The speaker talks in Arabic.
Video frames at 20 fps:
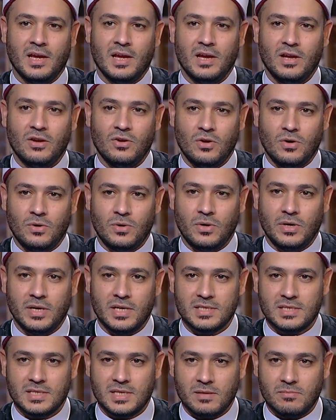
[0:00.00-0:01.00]
اللي هو
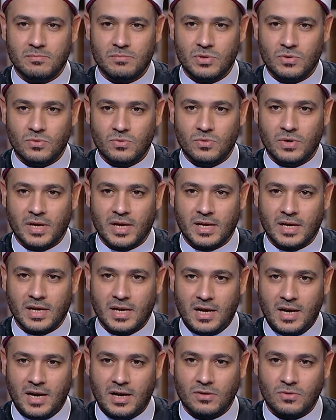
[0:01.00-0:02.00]
يستنبئونك
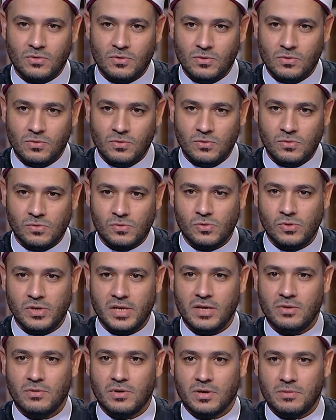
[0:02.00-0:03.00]
أحق هو قل
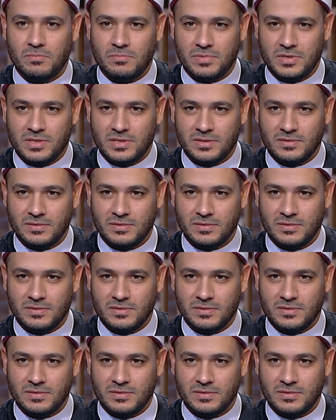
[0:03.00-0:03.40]
إيه وربي